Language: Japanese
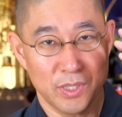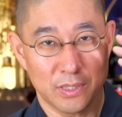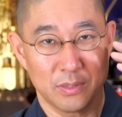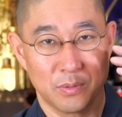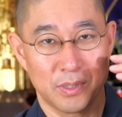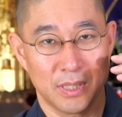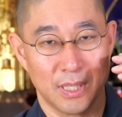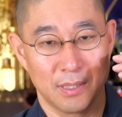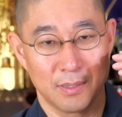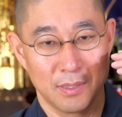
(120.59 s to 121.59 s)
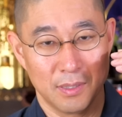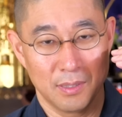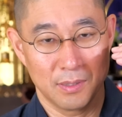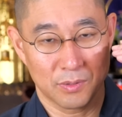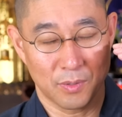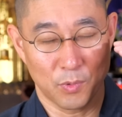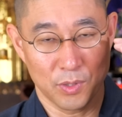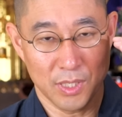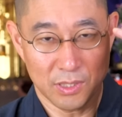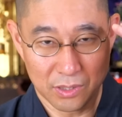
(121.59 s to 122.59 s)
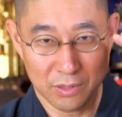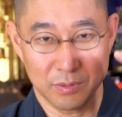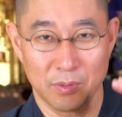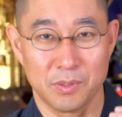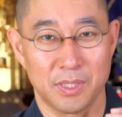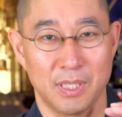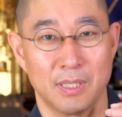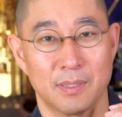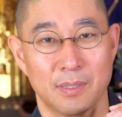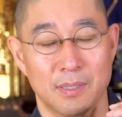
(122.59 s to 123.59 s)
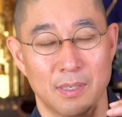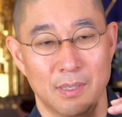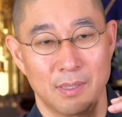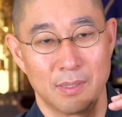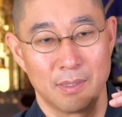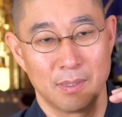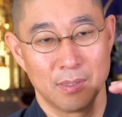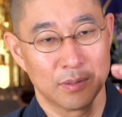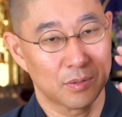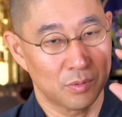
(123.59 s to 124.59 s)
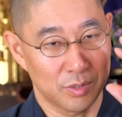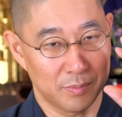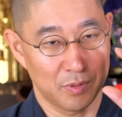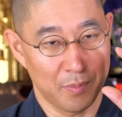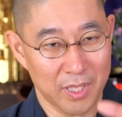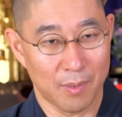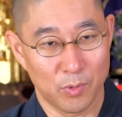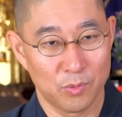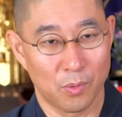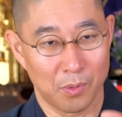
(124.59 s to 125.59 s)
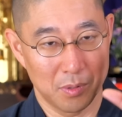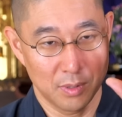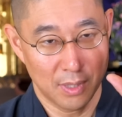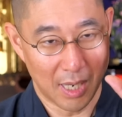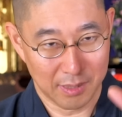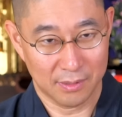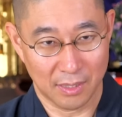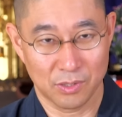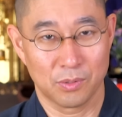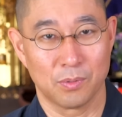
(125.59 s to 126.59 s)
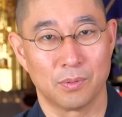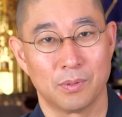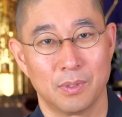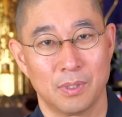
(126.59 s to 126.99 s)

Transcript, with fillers: 意識のうちに、それも一瞬のうちに、その自分の見たものを、あった人を、